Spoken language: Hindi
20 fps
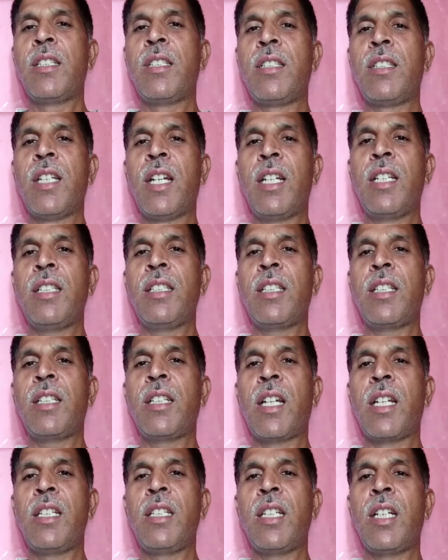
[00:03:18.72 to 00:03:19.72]
धान की
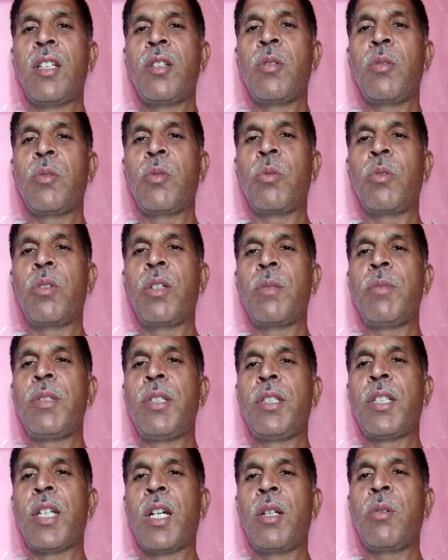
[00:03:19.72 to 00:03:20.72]
खलिहानों को कभी
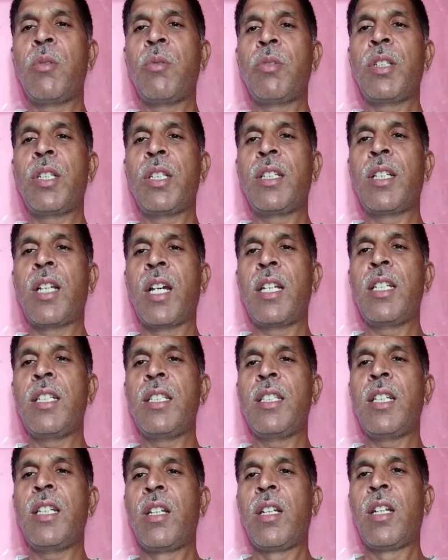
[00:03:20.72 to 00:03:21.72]
ठाकुर के
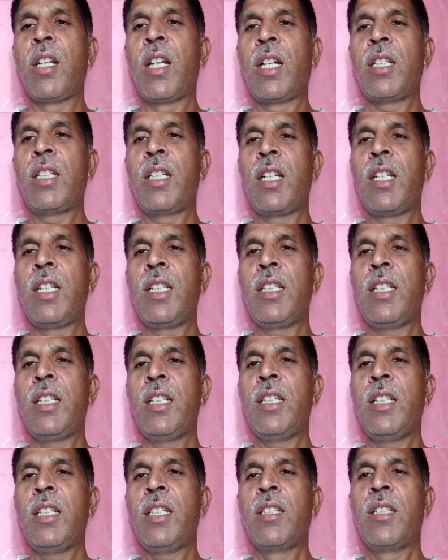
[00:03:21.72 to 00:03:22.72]
कारिंदे लाट ले
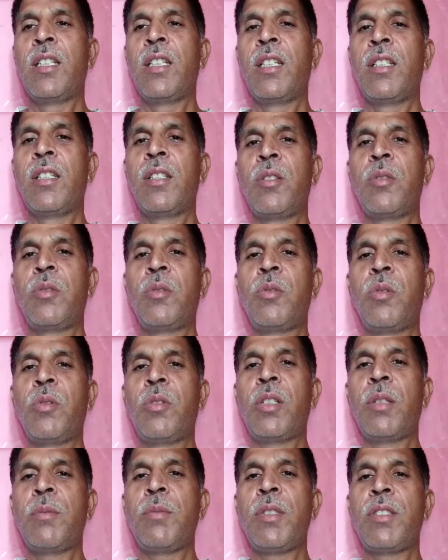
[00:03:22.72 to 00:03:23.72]
गए तो
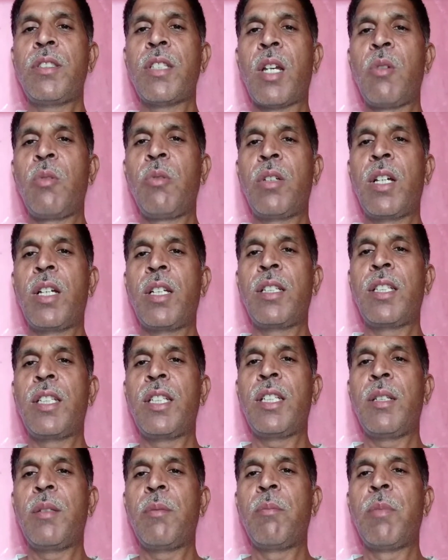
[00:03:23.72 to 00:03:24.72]
कभी साहूकार
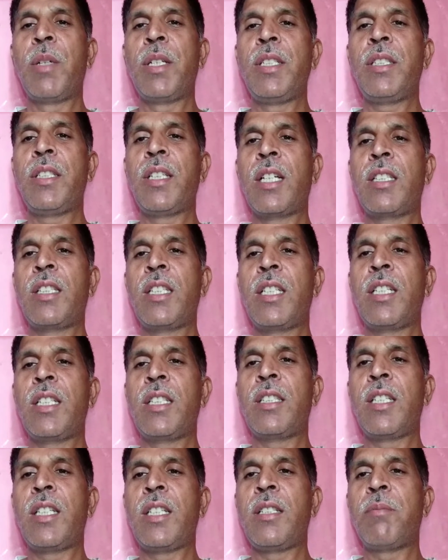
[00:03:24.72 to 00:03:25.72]
के बही खाते ने
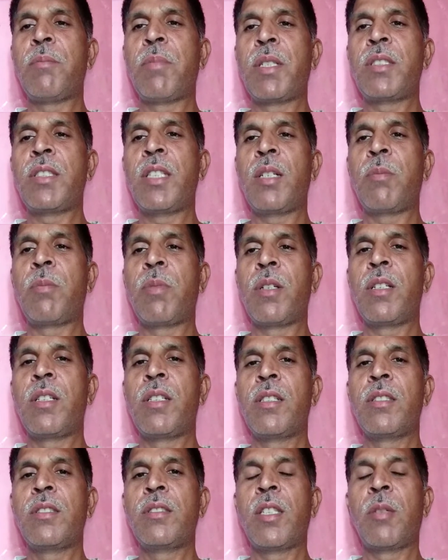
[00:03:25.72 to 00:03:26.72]
तेरी फसल पर
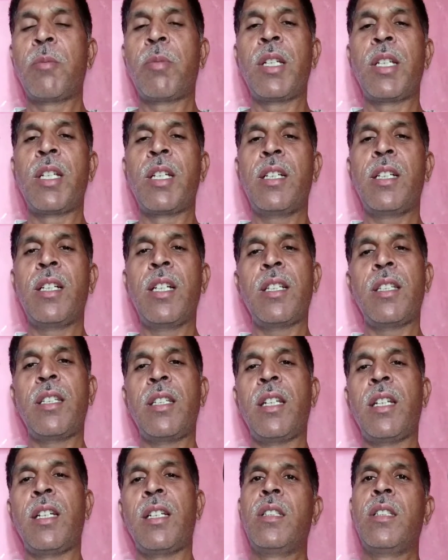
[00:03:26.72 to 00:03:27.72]
सफाया कर
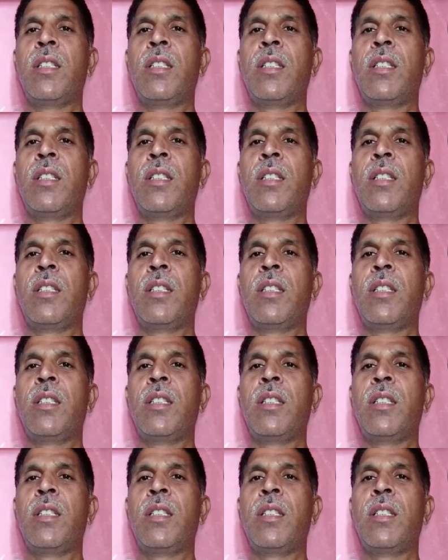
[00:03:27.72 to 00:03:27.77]
दिया